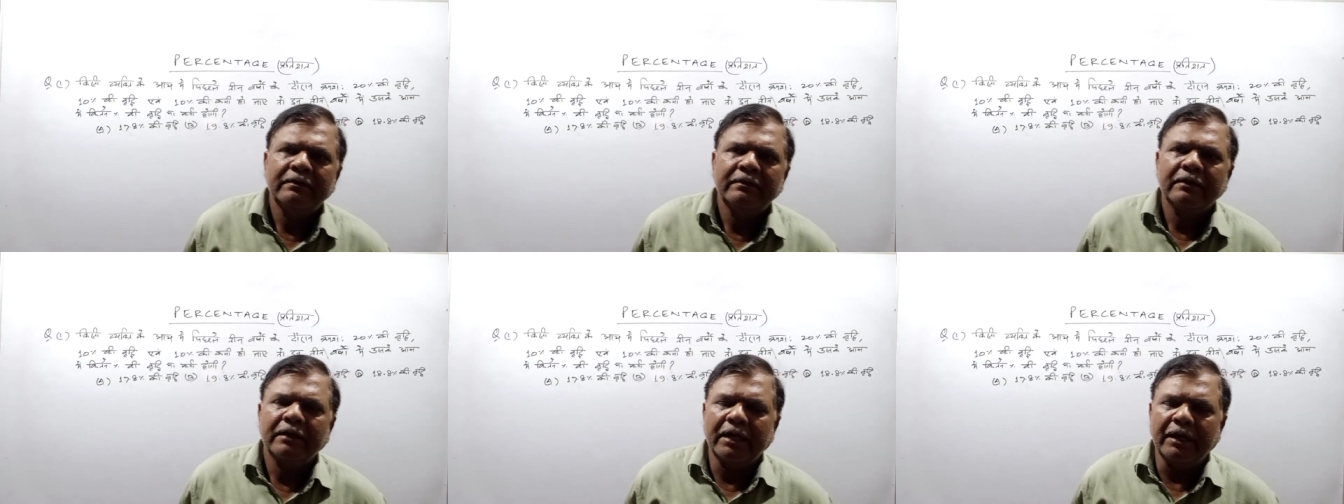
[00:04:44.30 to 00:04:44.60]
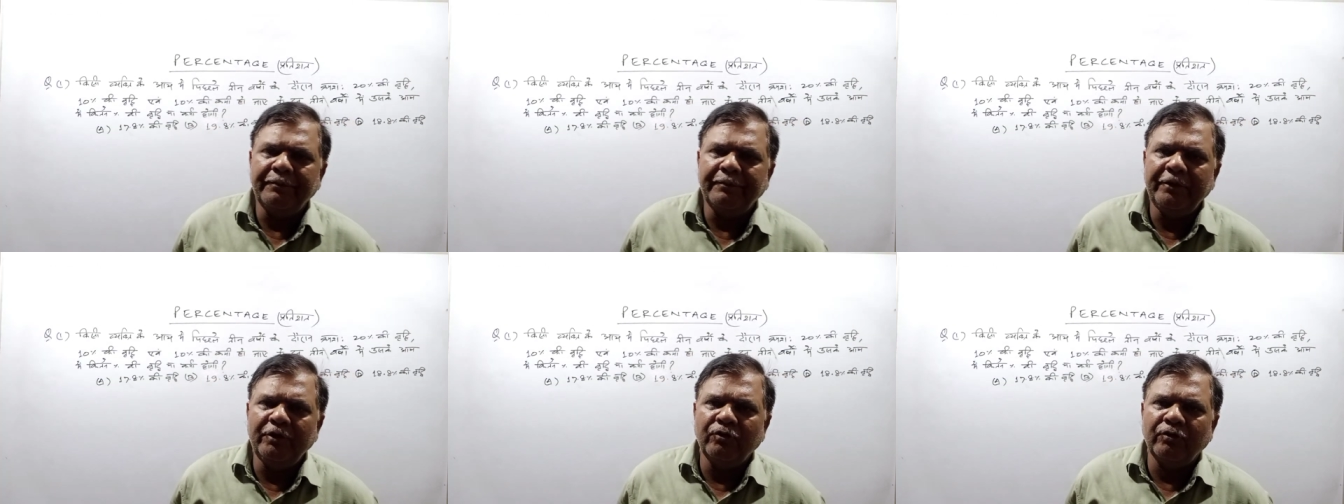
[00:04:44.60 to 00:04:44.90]

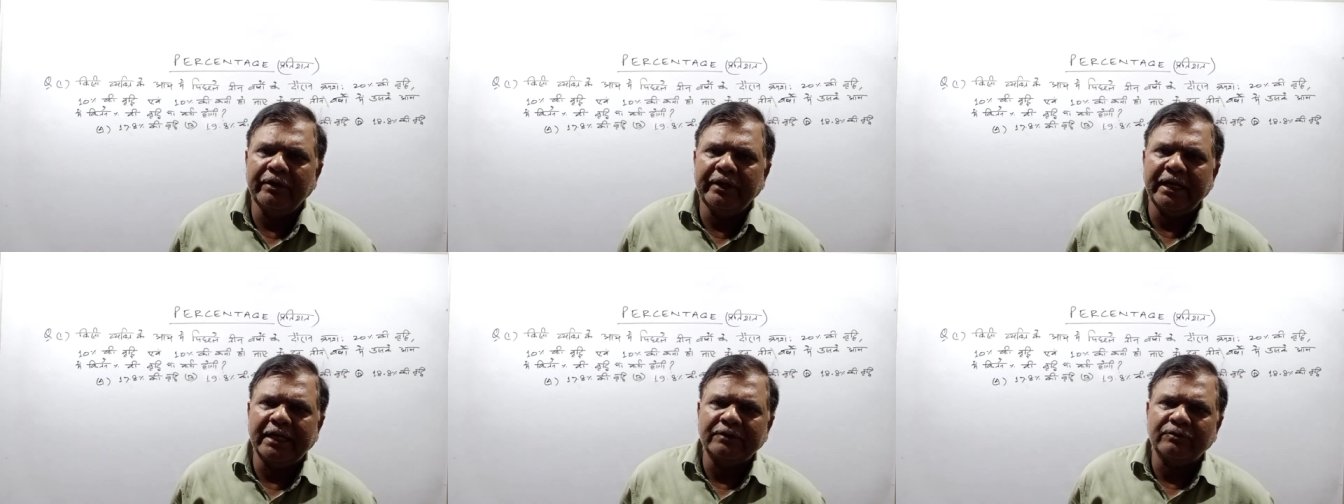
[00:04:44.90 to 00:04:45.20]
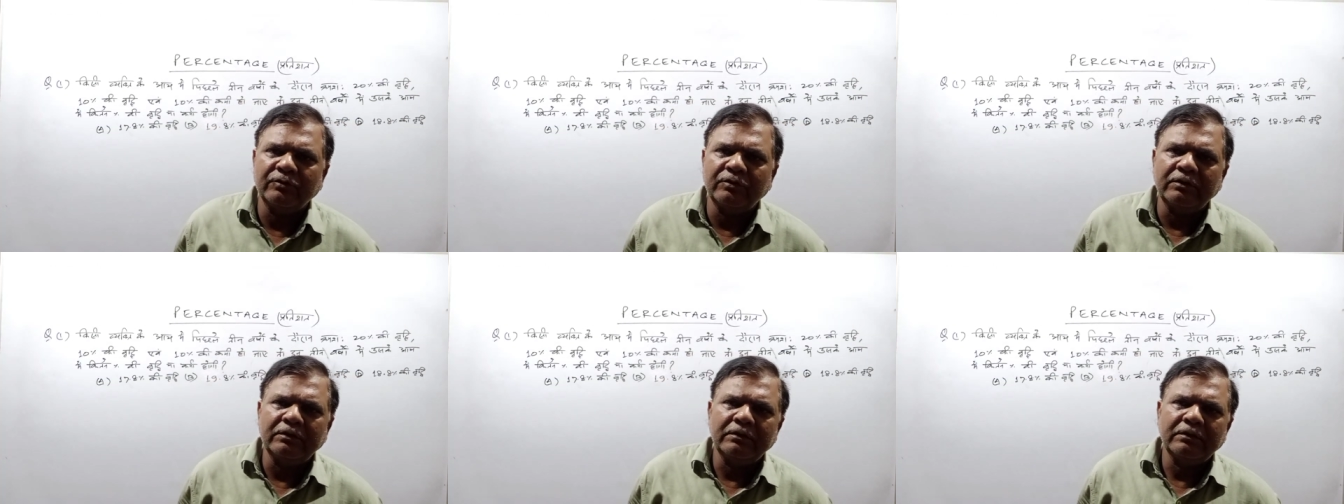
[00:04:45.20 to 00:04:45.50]
कमी हो गया
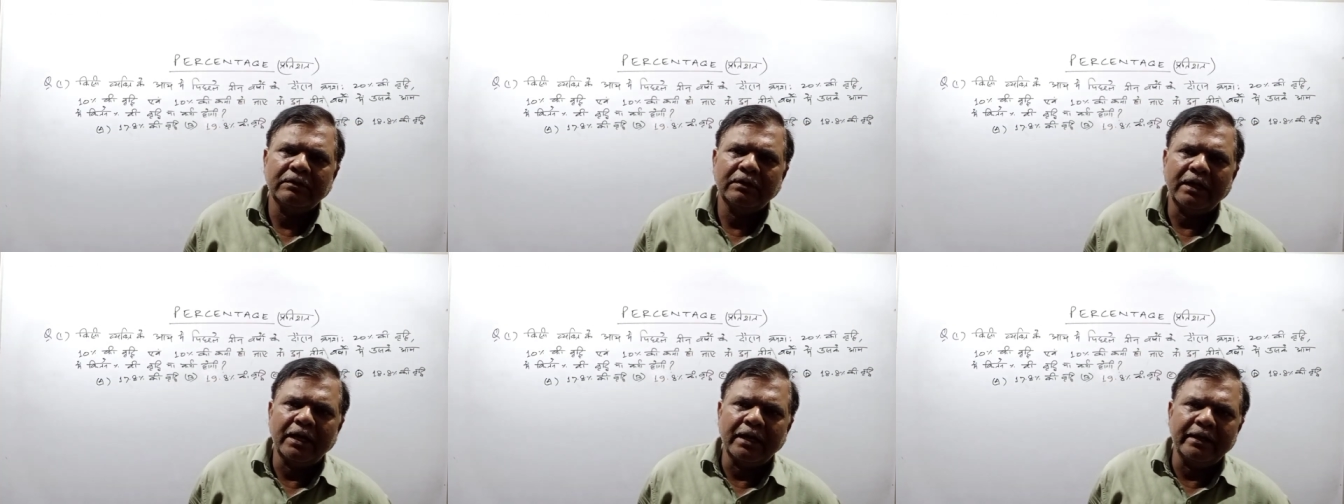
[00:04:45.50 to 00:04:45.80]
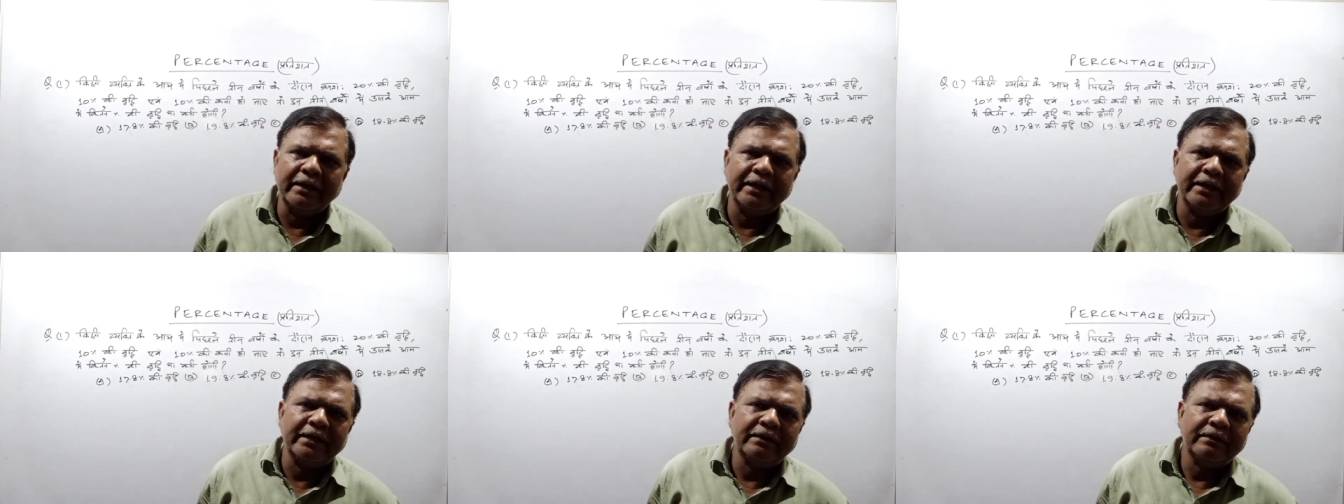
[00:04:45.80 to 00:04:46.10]
तो
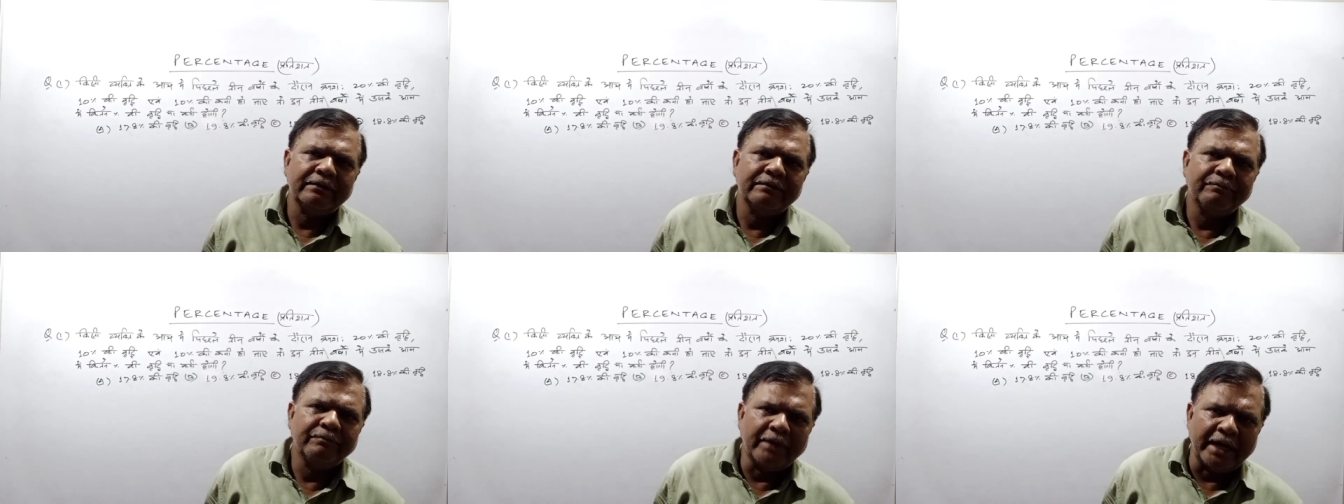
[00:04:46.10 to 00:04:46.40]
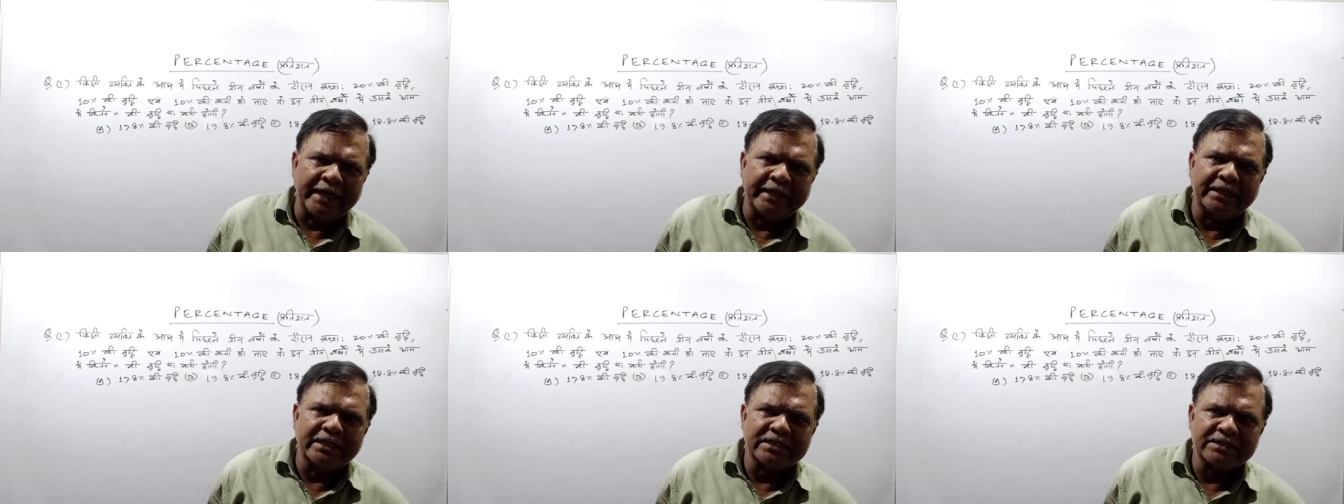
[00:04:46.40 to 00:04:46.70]
100
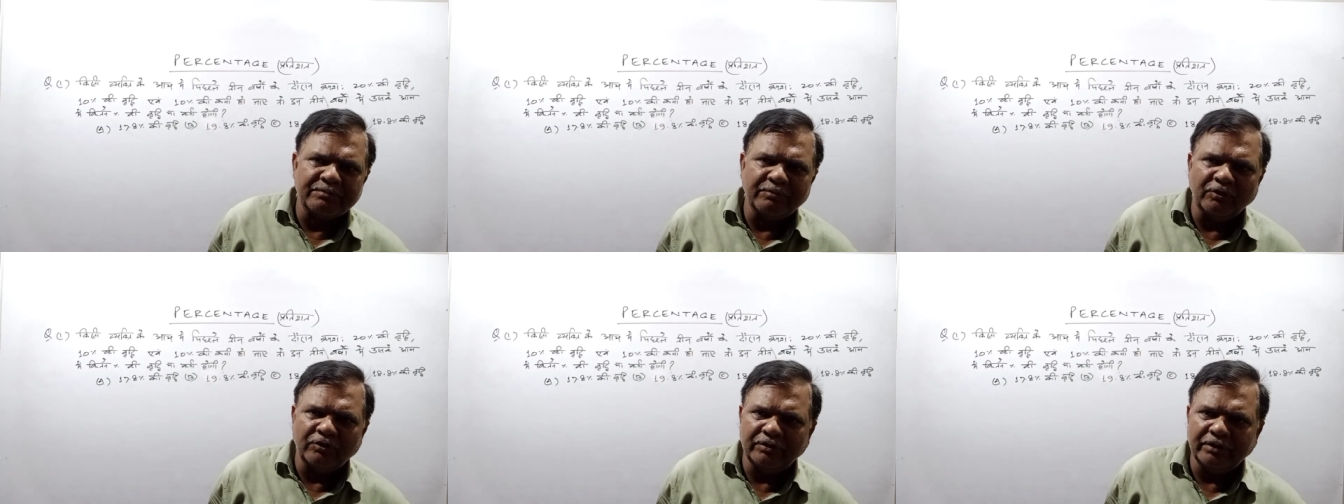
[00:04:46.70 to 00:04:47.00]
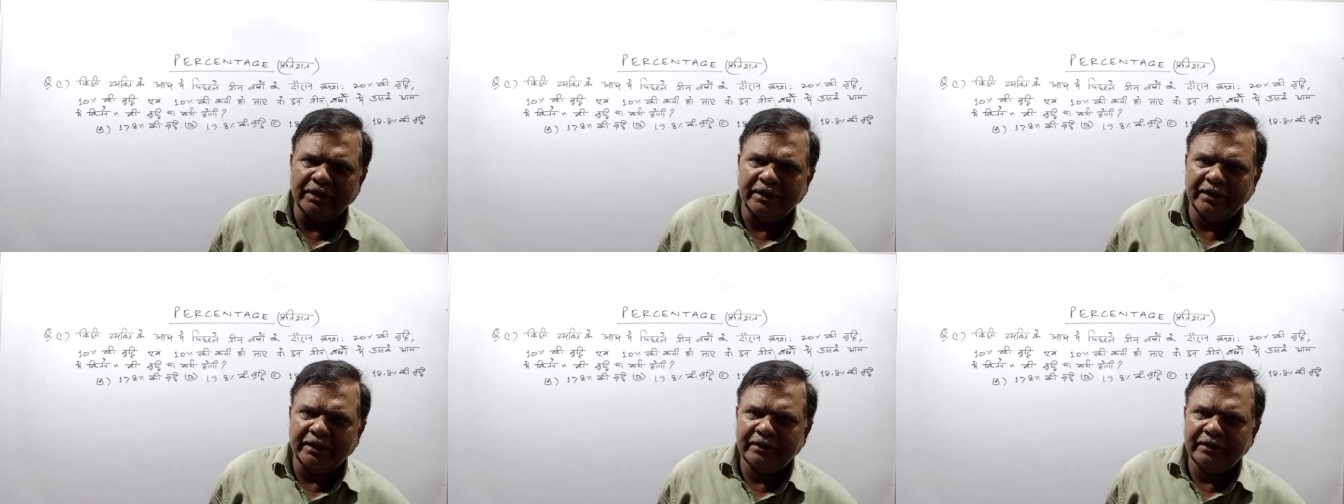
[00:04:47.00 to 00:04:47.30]
माइनस बोल
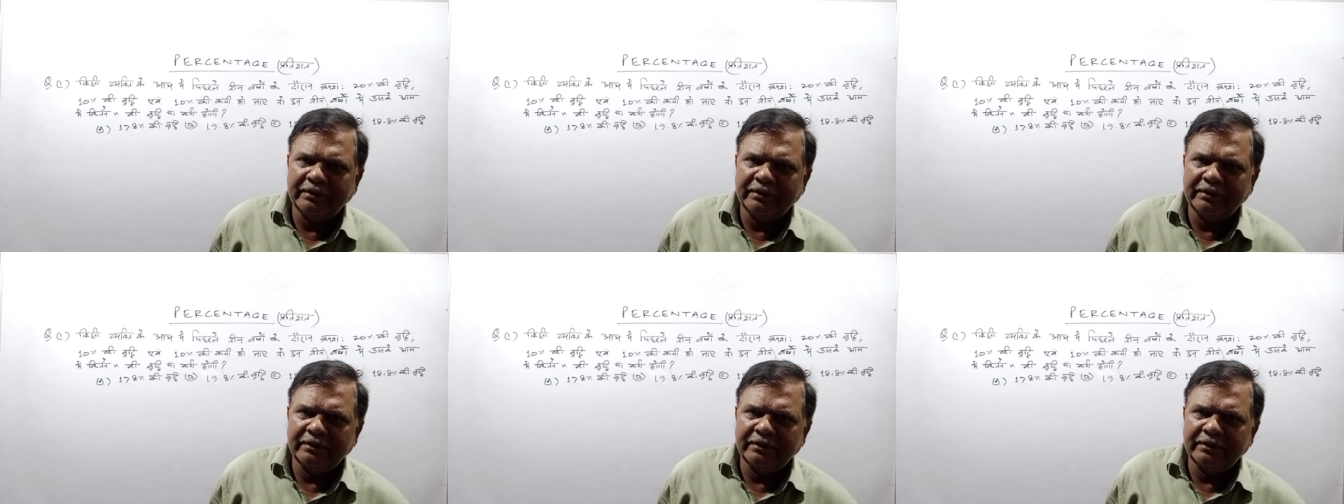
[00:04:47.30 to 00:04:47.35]
देंगे